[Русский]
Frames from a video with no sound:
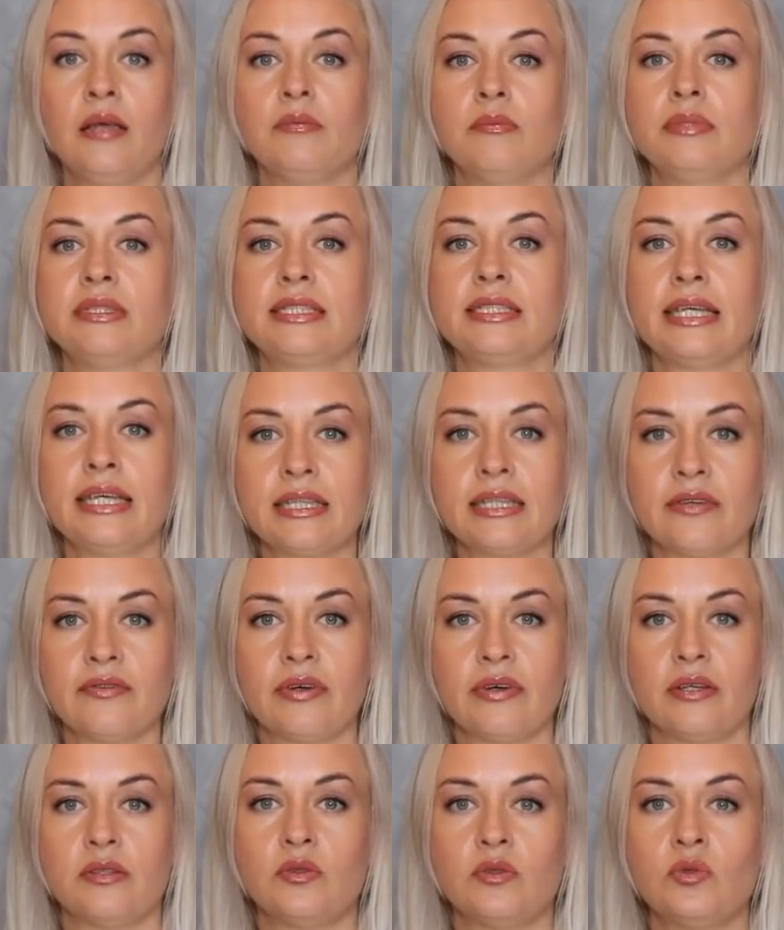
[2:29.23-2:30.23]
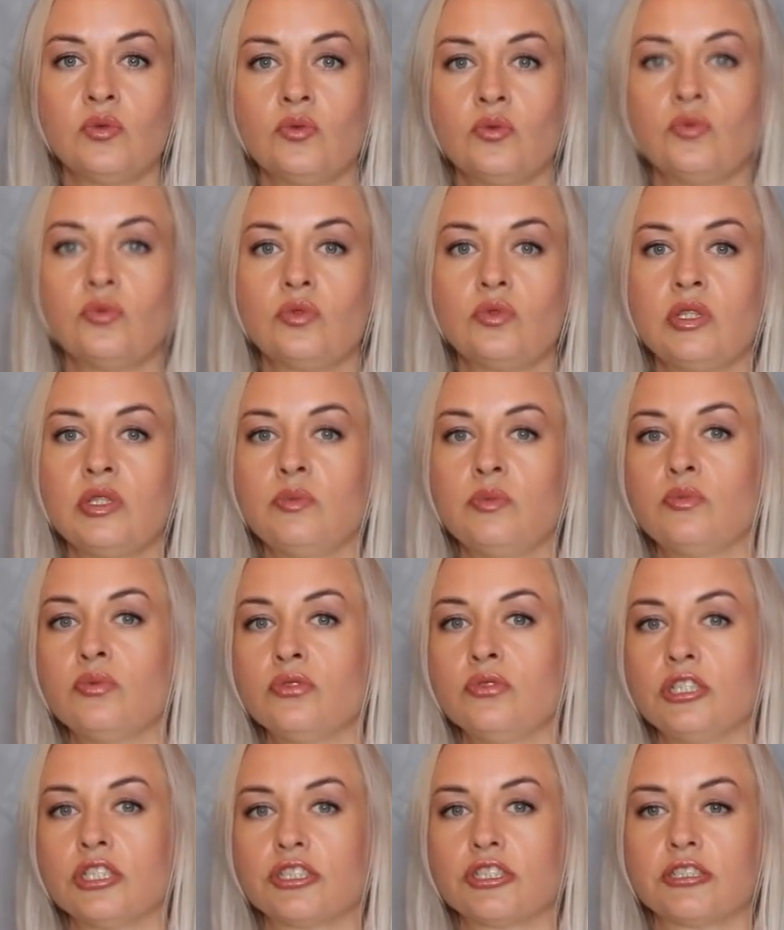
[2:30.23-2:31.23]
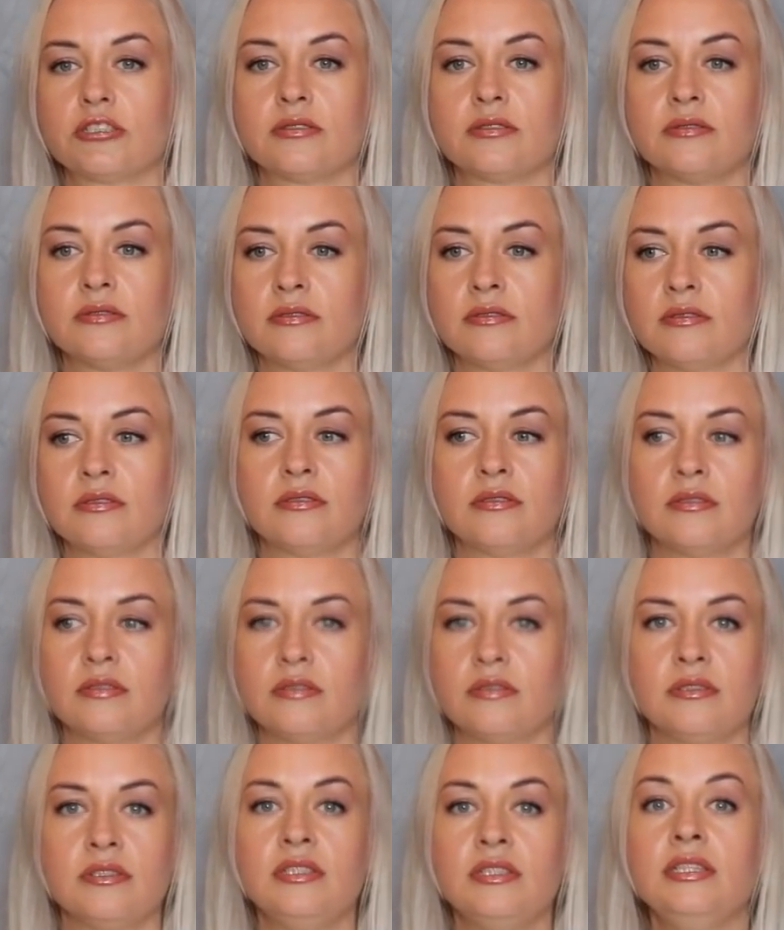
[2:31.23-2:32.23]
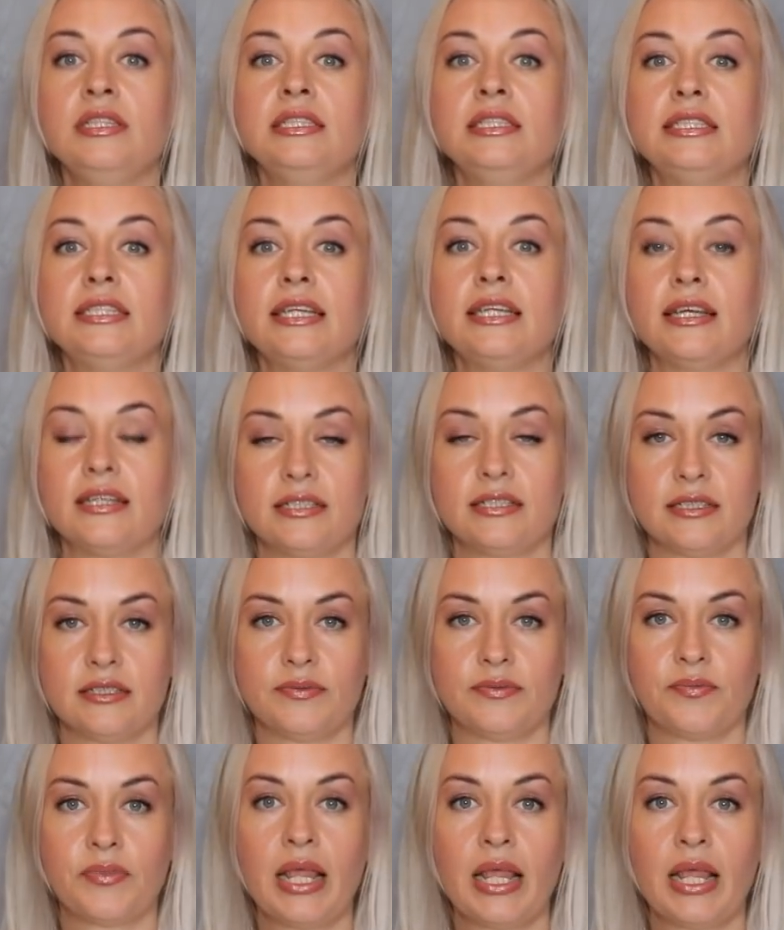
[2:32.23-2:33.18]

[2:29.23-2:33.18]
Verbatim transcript: Без этого ну, ты будешь э, неинтересен.